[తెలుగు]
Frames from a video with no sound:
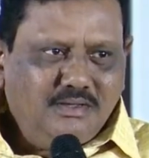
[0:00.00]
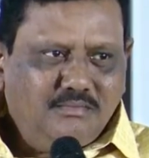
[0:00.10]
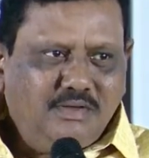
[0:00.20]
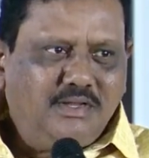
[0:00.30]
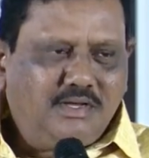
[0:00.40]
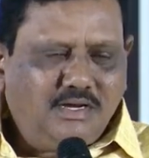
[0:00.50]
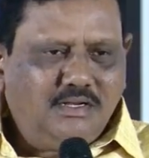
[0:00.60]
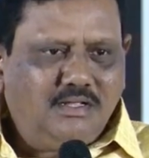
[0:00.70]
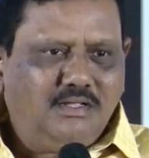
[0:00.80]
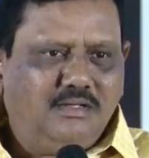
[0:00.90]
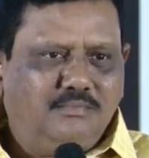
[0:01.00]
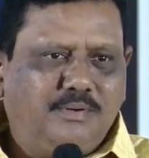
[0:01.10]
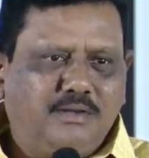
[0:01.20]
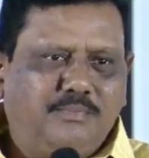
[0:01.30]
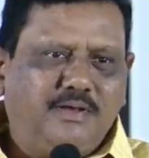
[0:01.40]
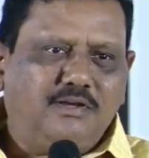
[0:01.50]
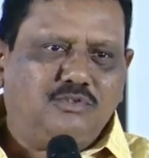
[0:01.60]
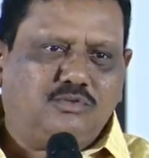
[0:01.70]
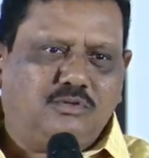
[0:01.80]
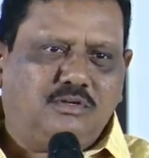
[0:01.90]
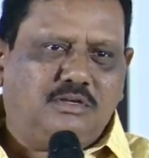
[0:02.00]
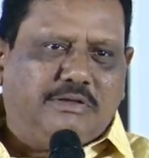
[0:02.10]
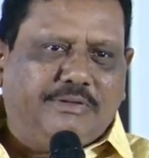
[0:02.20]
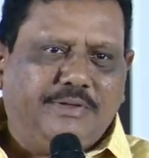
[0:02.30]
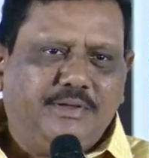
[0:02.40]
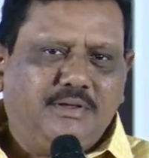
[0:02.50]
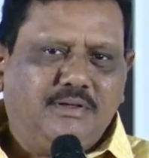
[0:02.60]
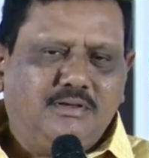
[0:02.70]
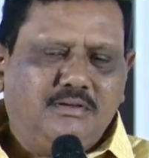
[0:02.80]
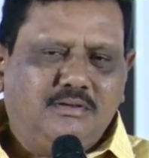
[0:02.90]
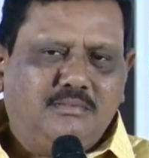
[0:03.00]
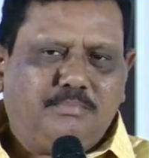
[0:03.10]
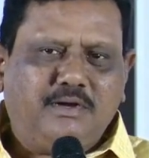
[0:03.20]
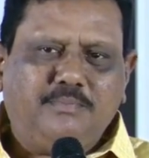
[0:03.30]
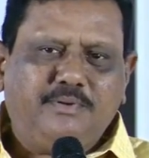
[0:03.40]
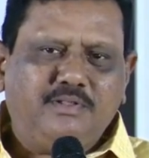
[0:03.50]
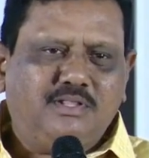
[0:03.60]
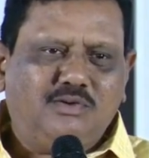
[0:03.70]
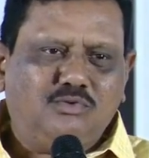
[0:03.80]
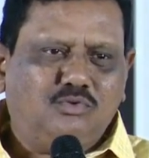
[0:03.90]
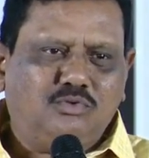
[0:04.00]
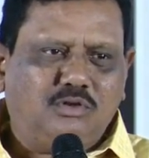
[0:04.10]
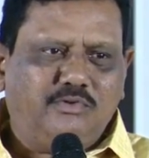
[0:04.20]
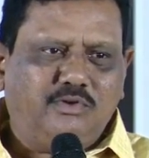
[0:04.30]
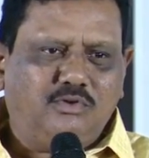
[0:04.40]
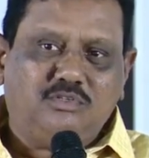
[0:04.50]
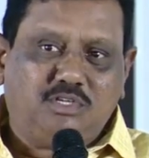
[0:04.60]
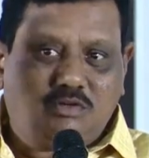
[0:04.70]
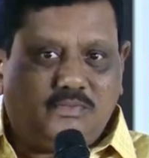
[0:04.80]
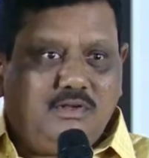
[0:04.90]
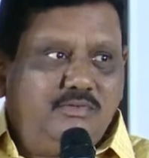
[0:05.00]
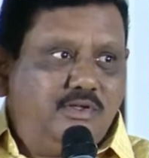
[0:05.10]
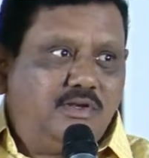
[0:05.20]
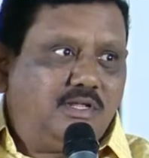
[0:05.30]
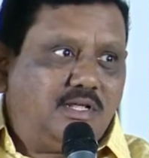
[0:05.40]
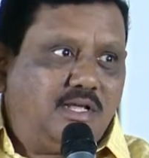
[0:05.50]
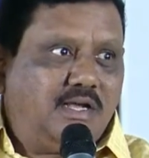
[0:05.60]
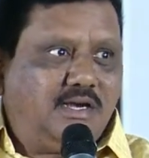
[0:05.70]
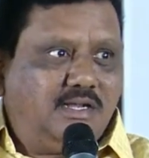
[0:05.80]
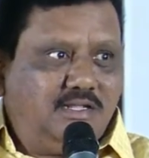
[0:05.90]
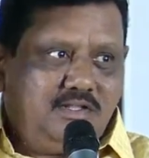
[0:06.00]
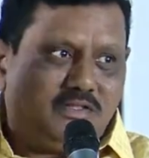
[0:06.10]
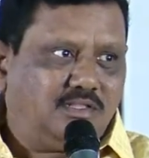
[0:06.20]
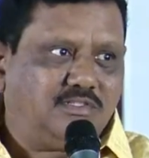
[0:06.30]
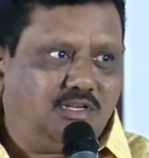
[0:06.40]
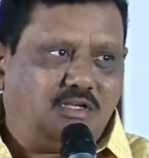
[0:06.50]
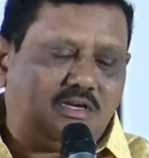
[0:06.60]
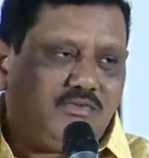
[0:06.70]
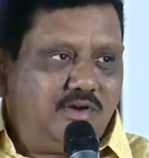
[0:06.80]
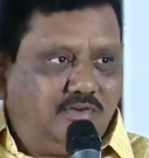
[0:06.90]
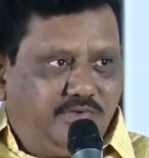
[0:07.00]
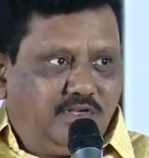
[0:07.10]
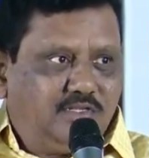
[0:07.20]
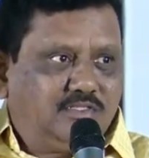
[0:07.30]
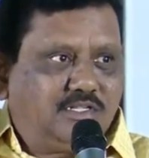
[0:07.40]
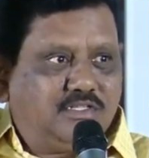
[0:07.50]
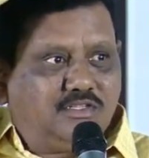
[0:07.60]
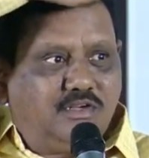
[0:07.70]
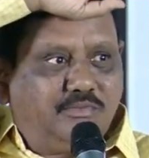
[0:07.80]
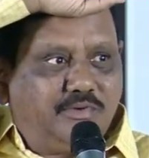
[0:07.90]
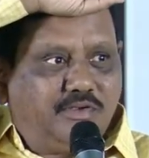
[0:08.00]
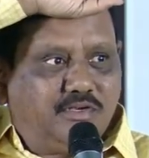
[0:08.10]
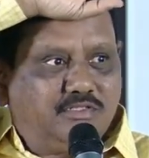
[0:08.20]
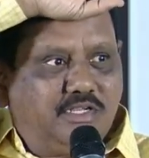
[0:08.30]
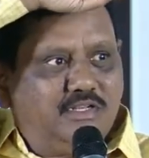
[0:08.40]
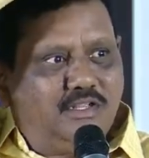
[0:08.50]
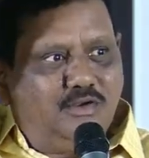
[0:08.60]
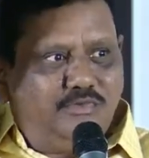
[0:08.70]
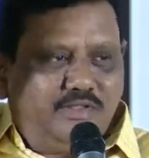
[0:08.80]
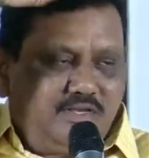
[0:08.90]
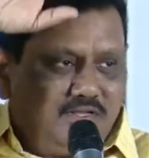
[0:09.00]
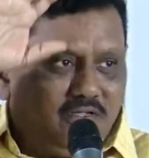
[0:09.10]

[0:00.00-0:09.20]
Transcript: మరి ఇక్కడ పరిపాలిస్తున్న పడిపోయిన దేవదూతలు వేరు జర్మనీ వేరు కదా అక్కడ ఇది ఎంత అసలు అక్కడ వాడు వేరే సైన్స్ కనిపెట్టాడు చైనాలో వేరే